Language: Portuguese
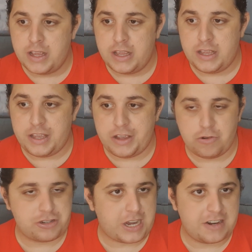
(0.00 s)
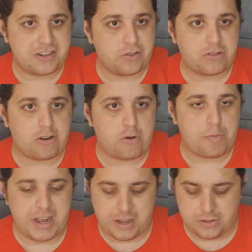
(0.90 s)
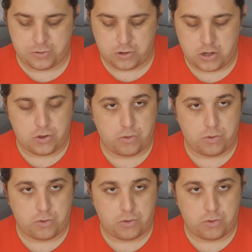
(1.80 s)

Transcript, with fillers: e os caras não estão acompanhando.